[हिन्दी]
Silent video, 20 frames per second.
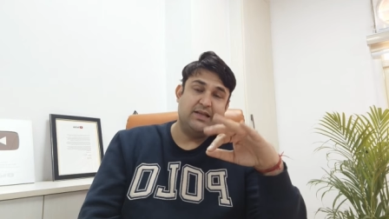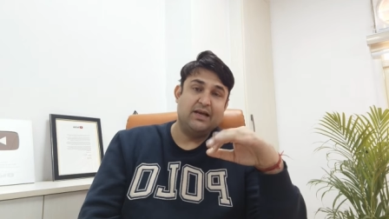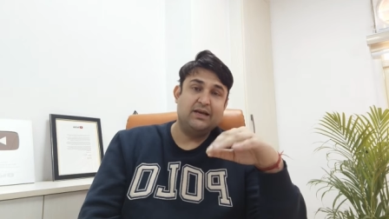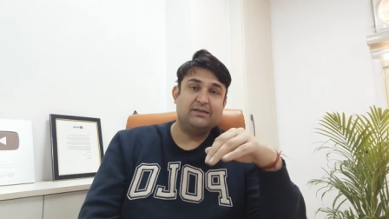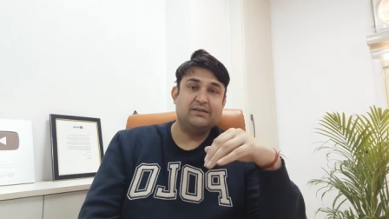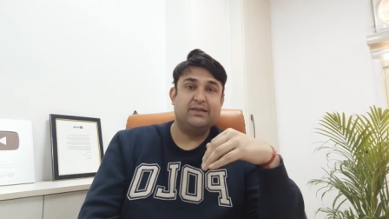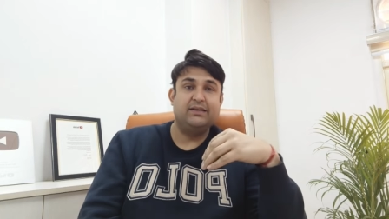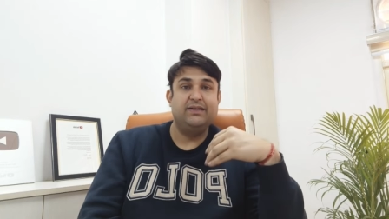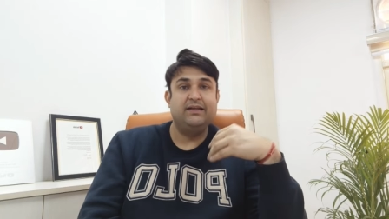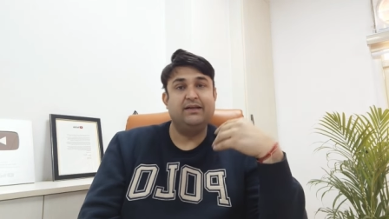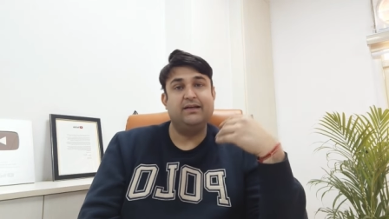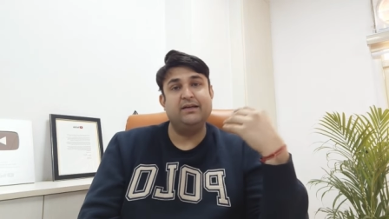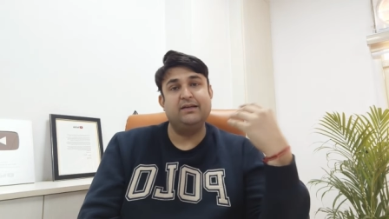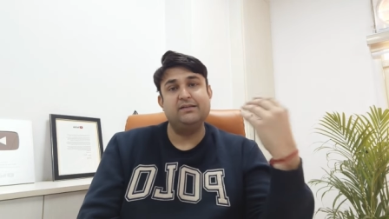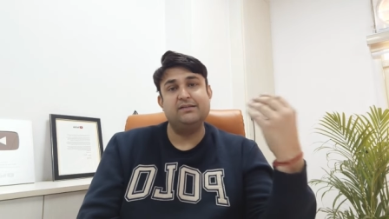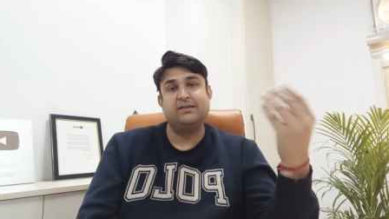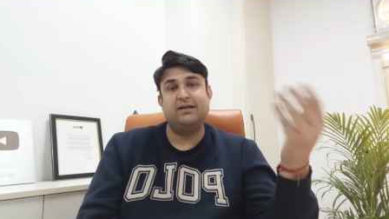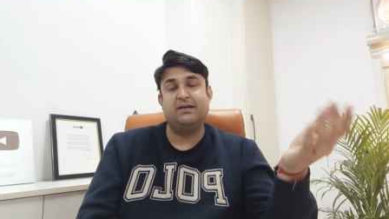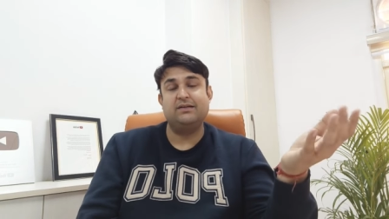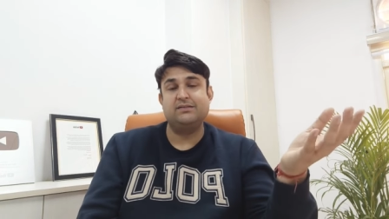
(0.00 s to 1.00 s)
लाख से लेकर
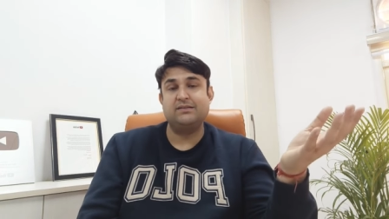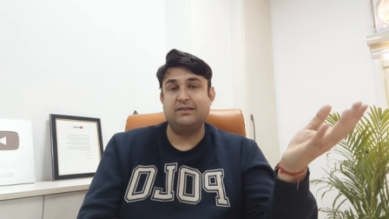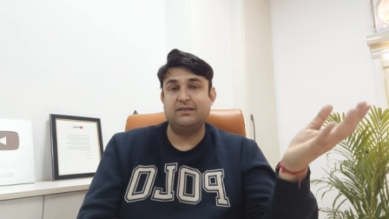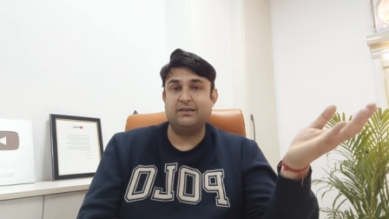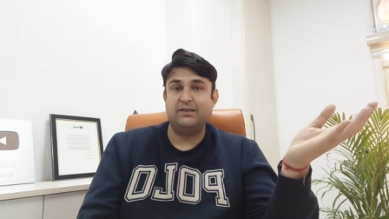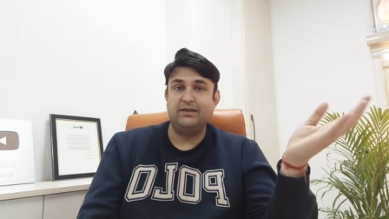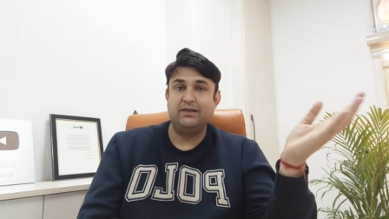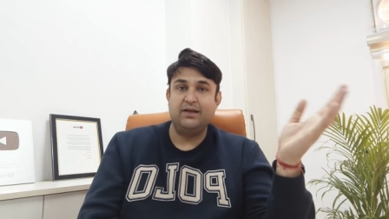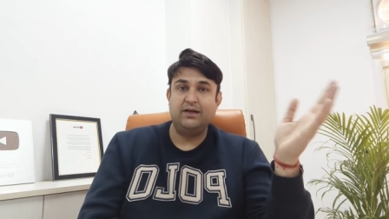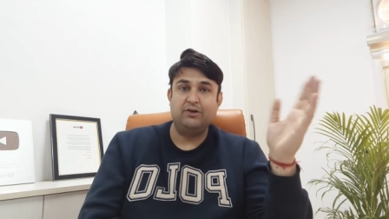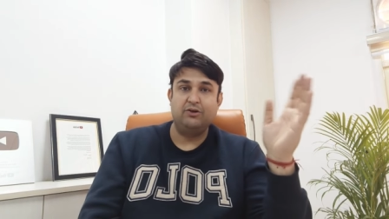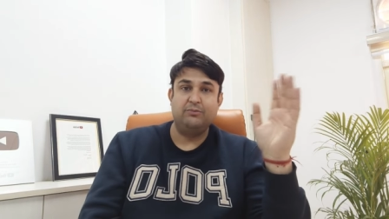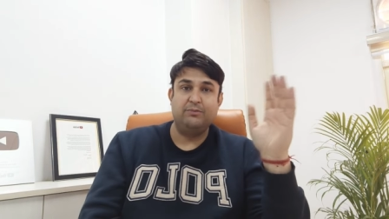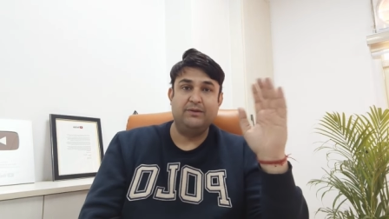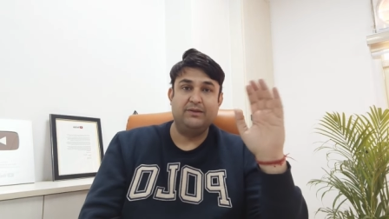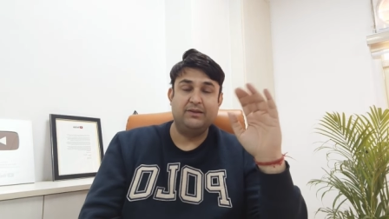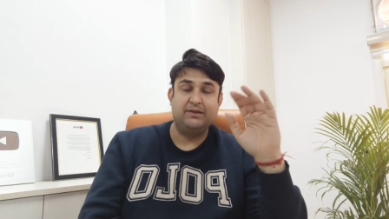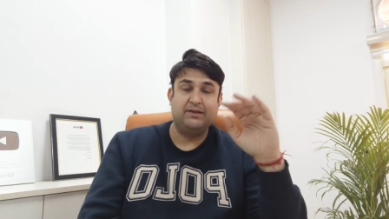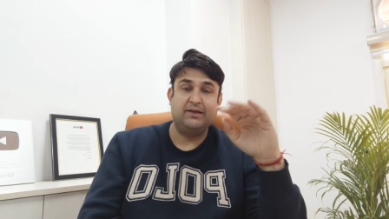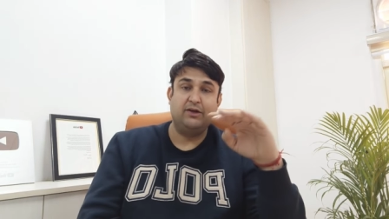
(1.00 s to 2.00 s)
साठ सत्तर लाख
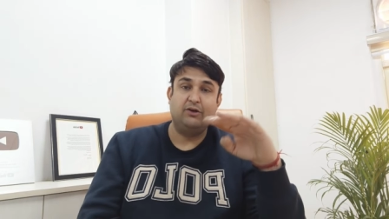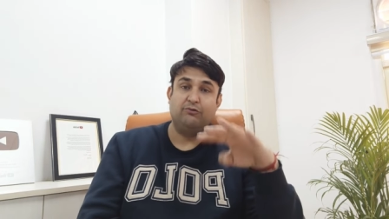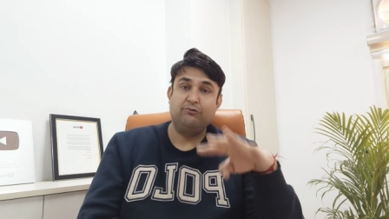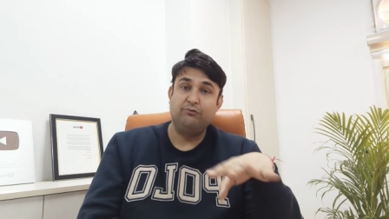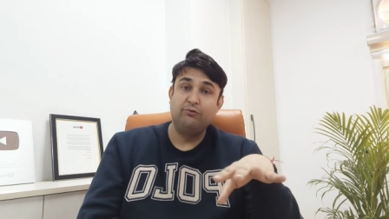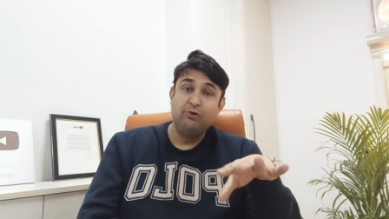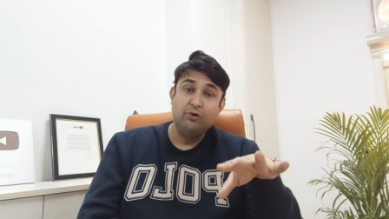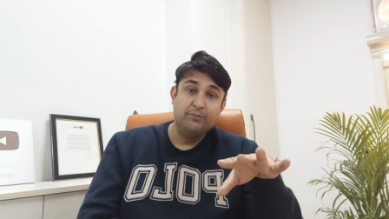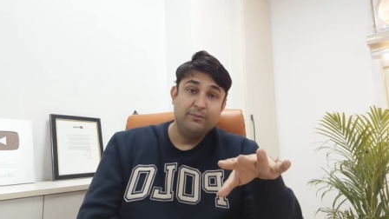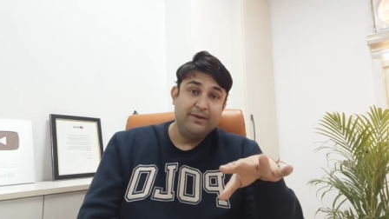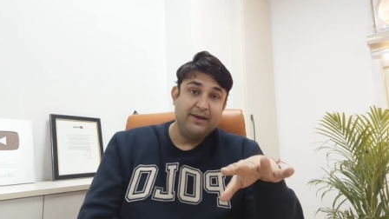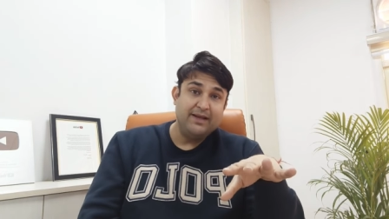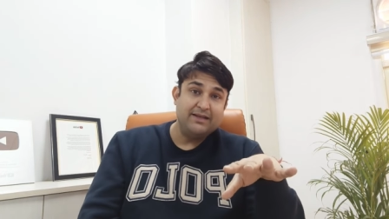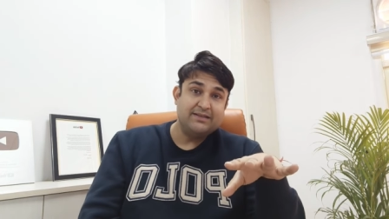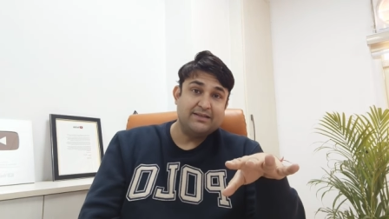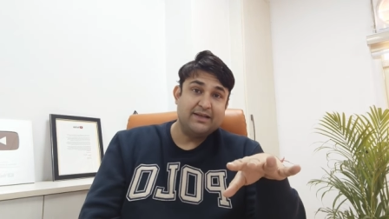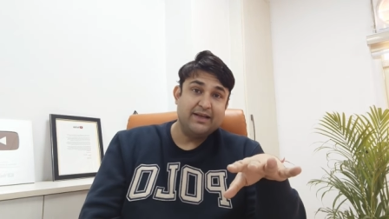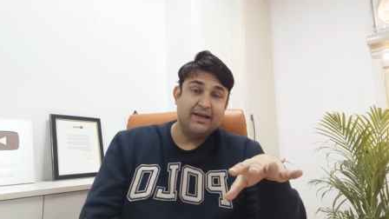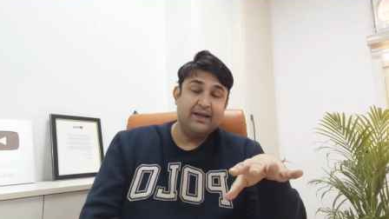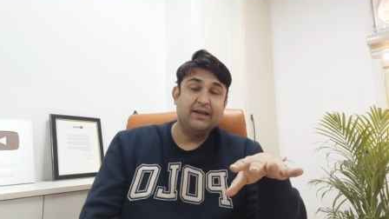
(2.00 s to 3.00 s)
रुपए तक है और फोर बी
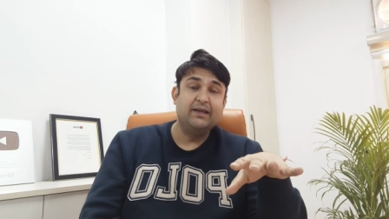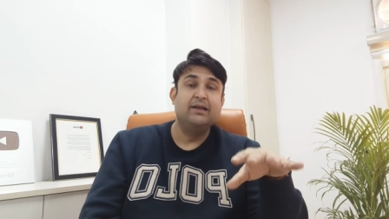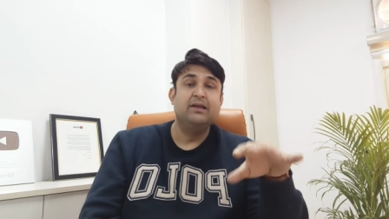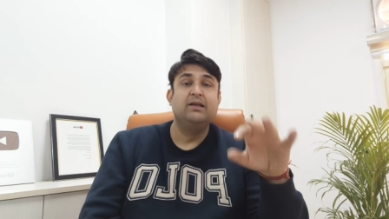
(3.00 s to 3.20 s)
एच के